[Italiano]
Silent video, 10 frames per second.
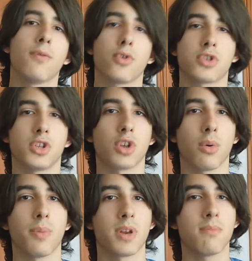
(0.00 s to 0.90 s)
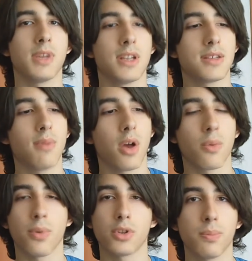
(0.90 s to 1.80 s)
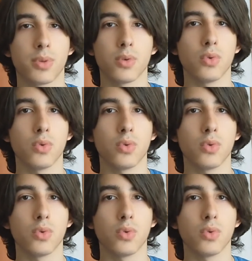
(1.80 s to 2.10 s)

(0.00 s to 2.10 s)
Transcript: forse diciamo, per immedesimare un po' di più...